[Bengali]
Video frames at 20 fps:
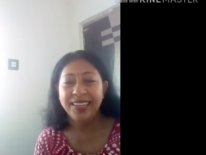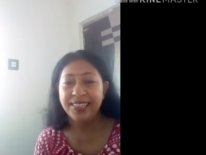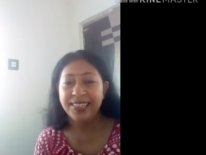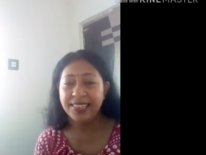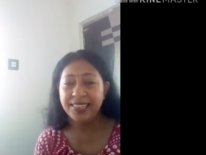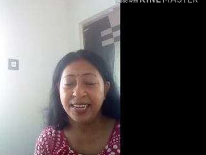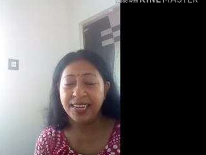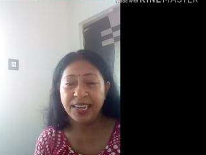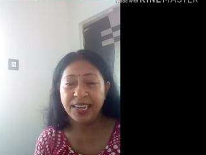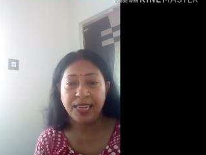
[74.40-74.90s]

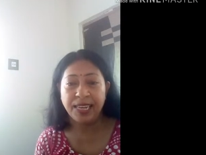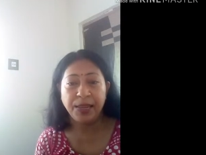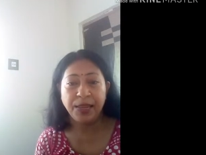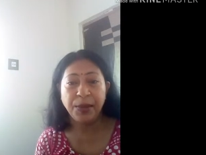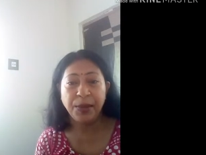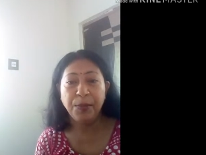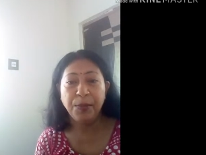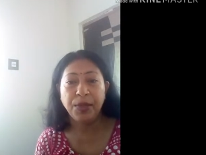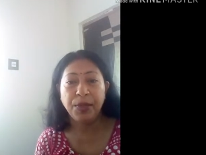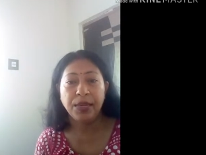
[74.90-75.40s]
চা
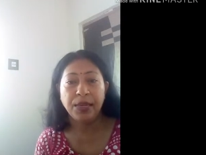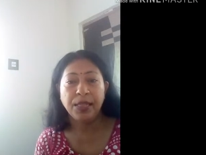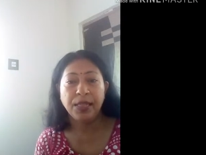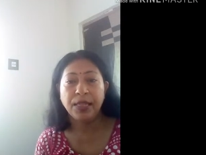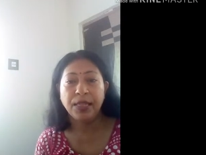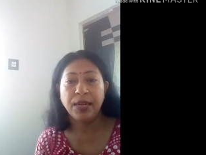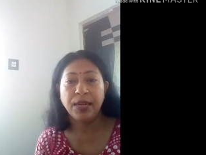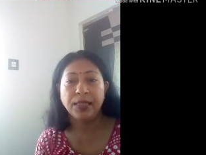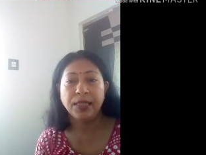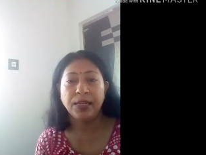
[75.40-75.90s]
খেয়ে মেয়েকে
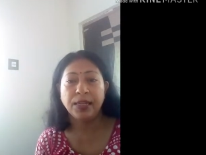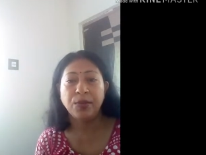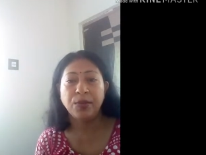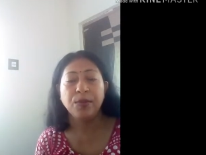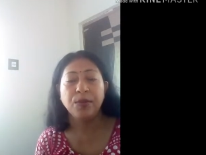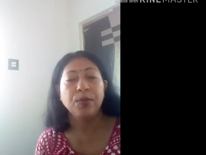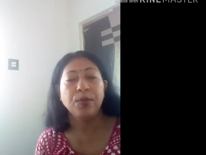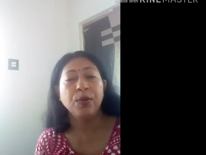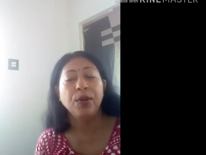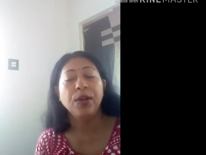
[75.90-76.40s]
তাড়াতাড়ি
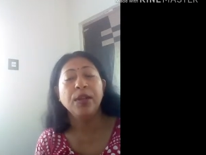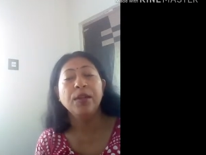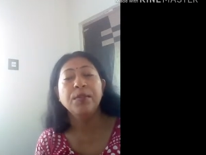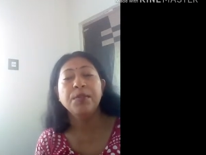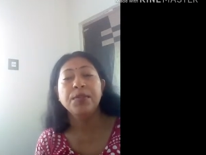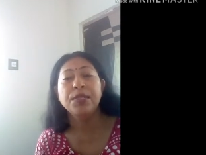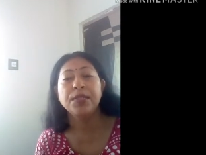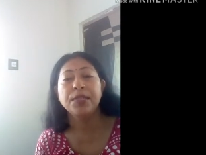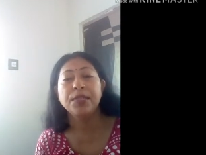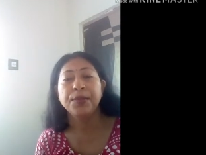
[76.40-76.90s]
করে বললাম
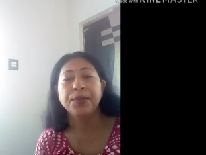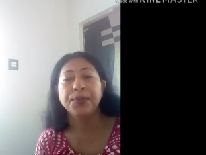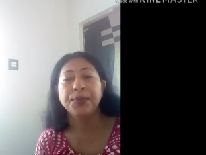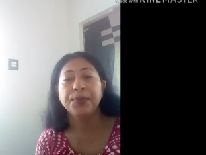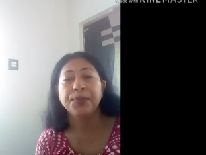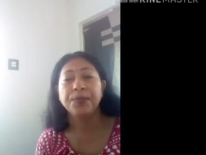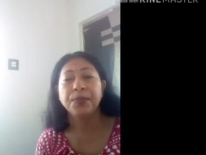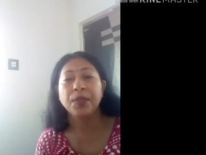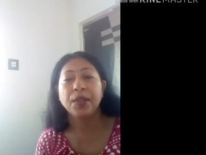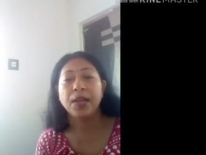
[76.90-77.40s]
যে
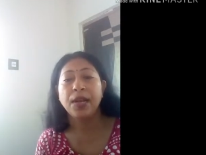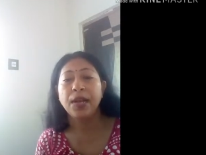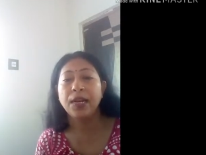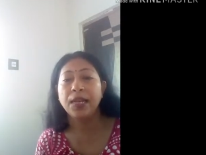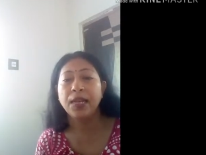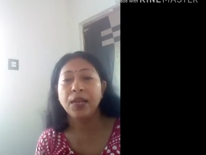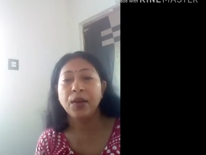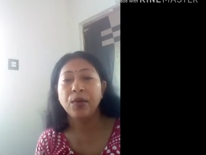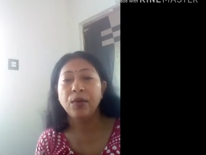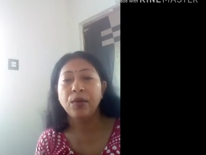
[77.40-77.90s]

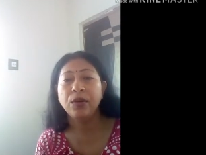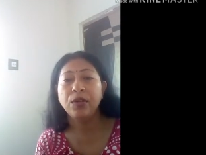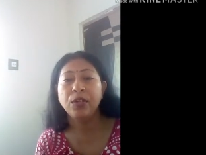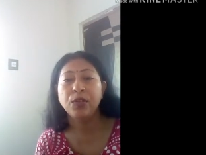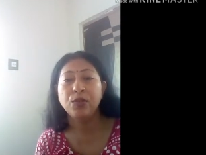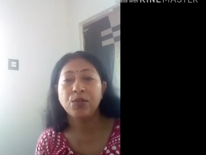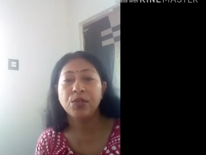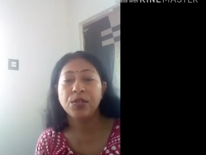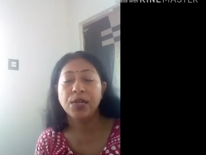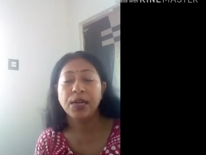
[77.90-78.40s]
কালকে ওর
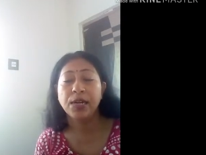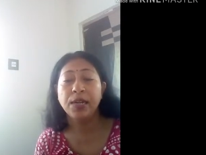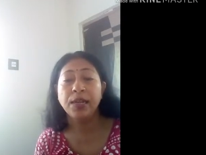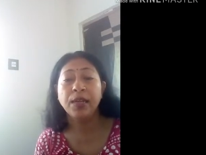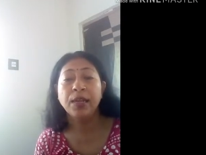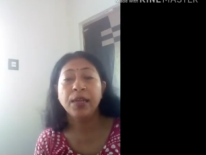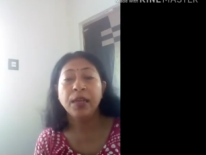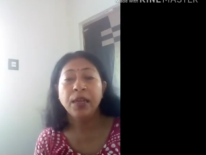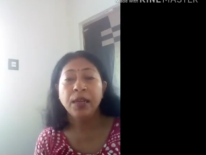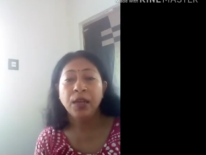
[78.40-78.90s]
টিউশানে
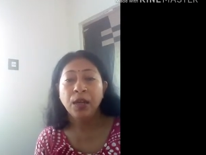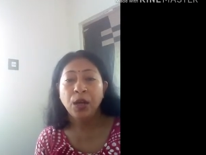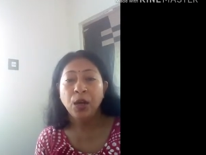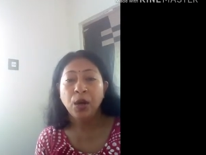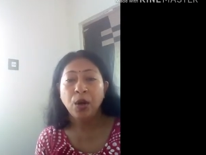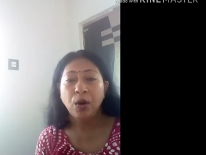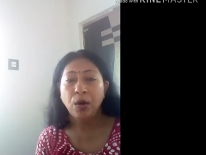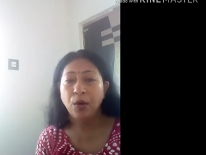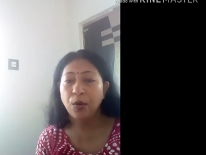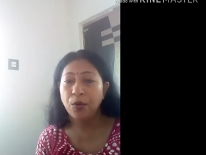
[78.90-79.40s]

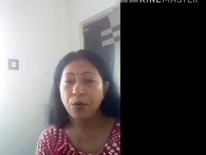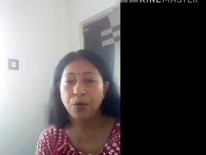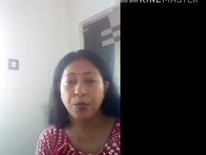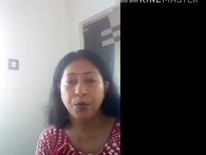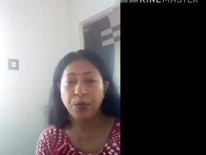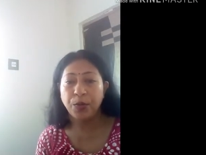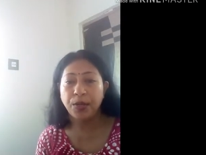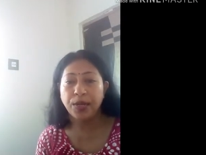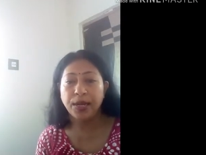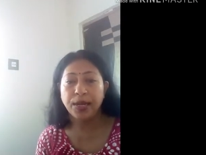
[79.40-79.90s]
অঙ্ক
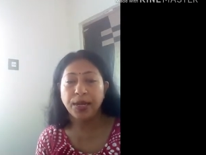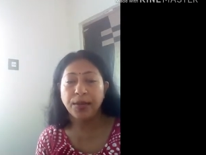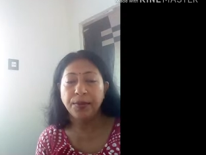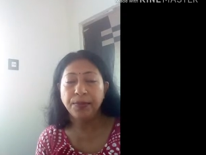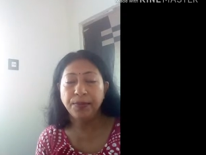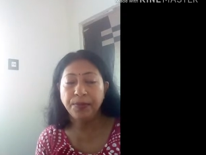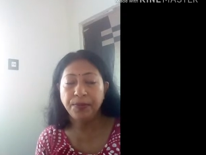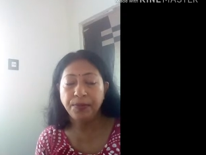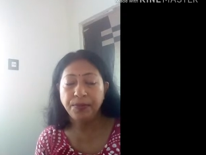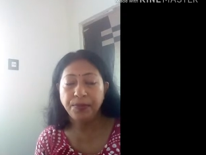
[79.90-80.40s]
পরীক্ষা
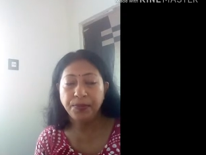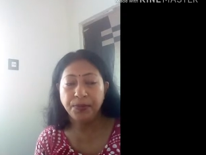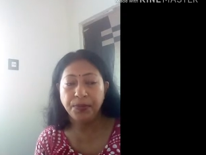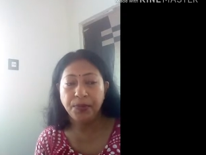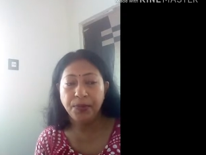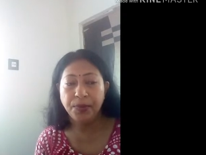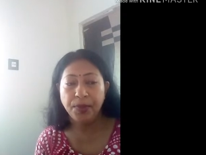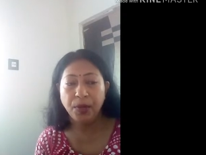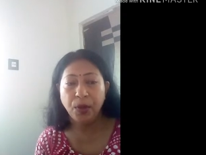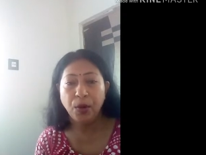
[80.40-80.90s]

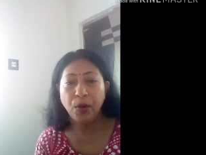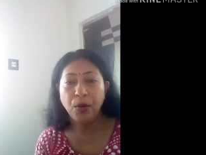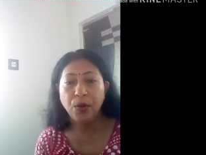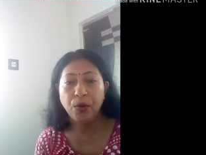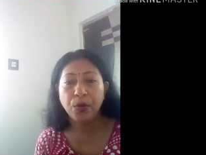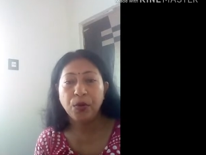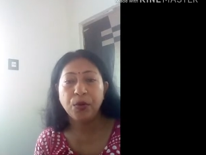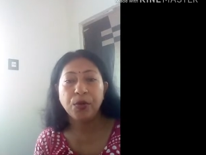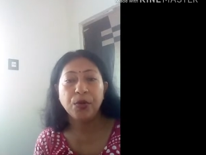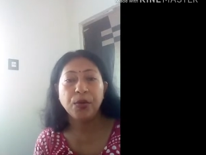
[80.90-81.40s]

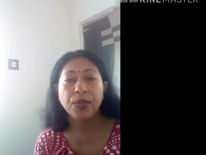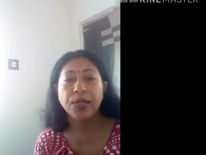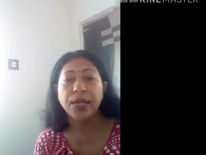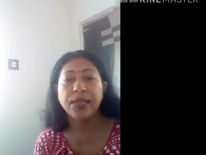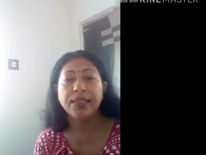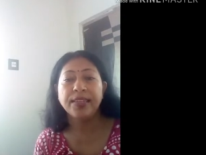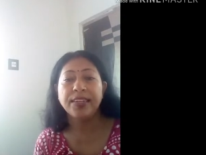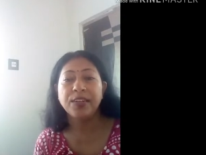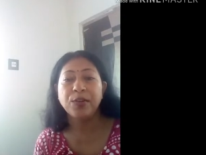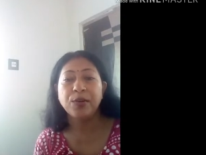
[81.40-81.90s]
অঙ্কগুলো
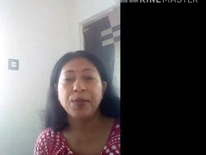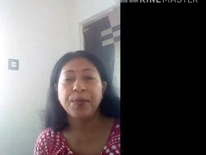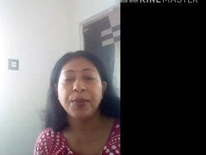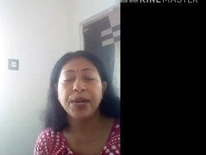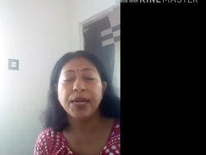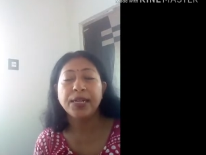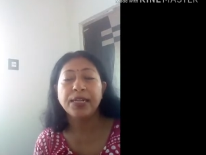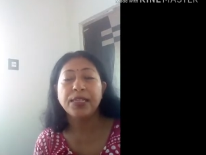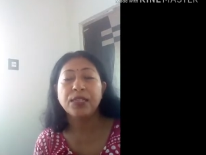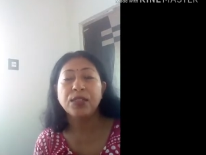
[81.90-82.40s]
তাড়াতাড়ি করে
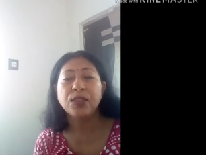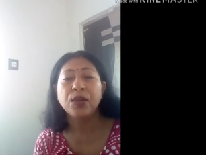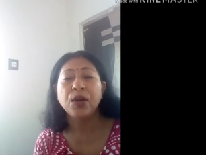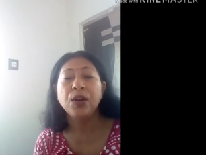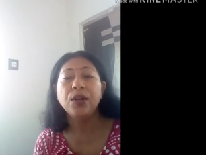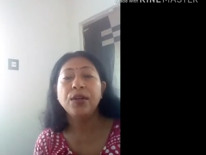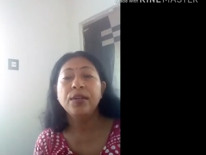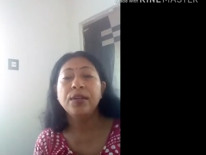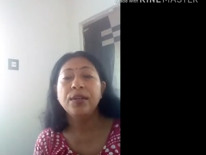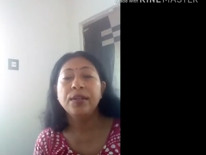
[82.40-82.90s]
প্র্যাকটিস
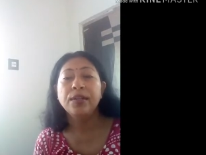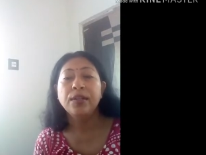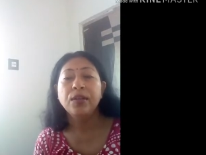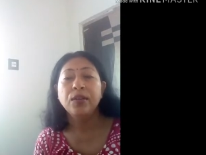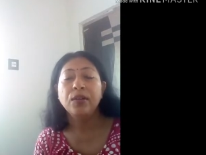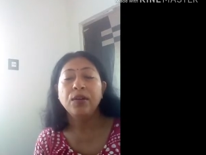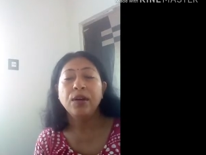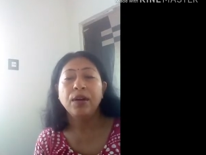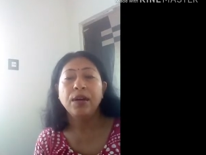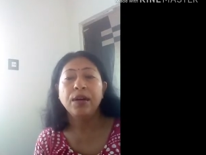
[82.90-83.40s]
কর
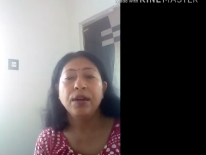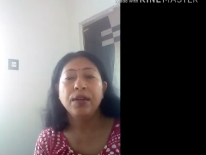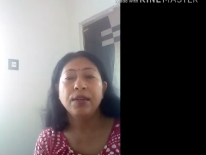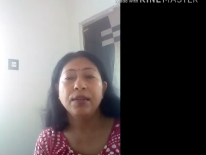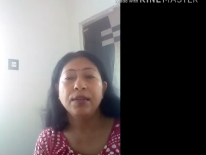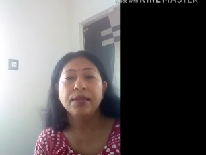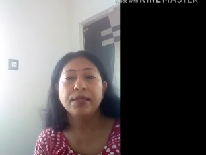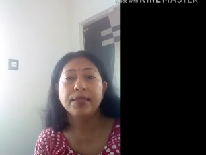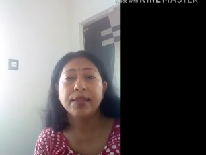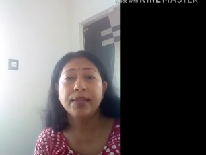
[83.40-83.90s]
আর
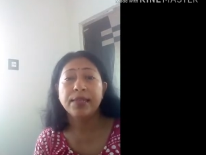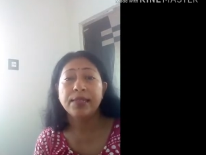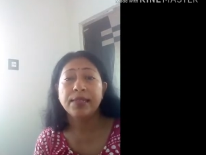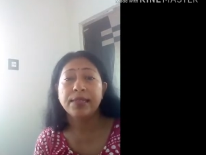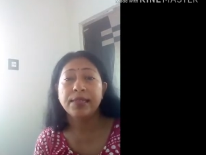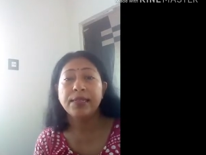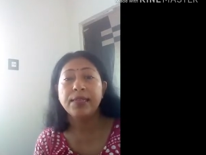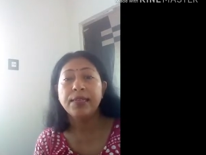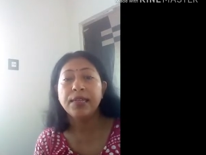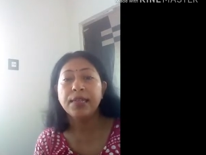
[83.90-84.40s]

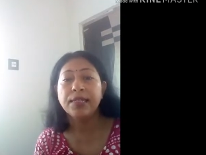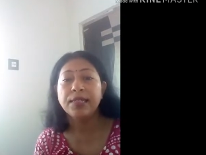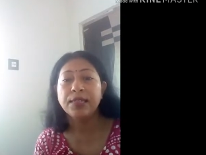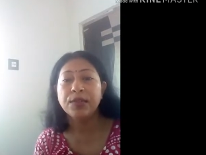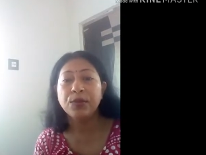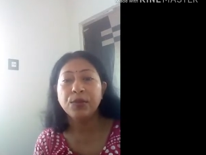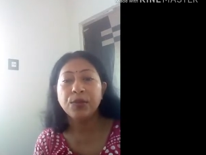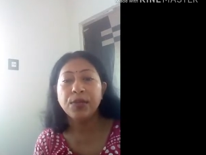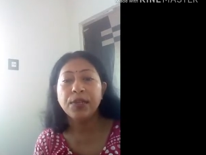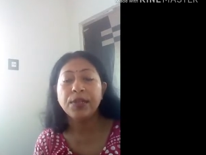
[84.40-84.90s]
সংস্কৃত আছে
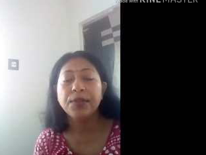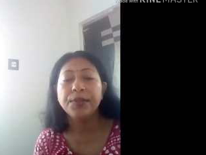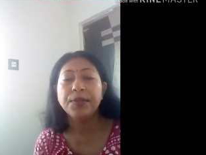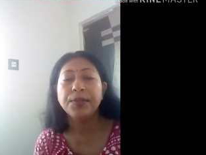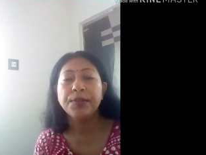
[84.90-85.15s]
ওদের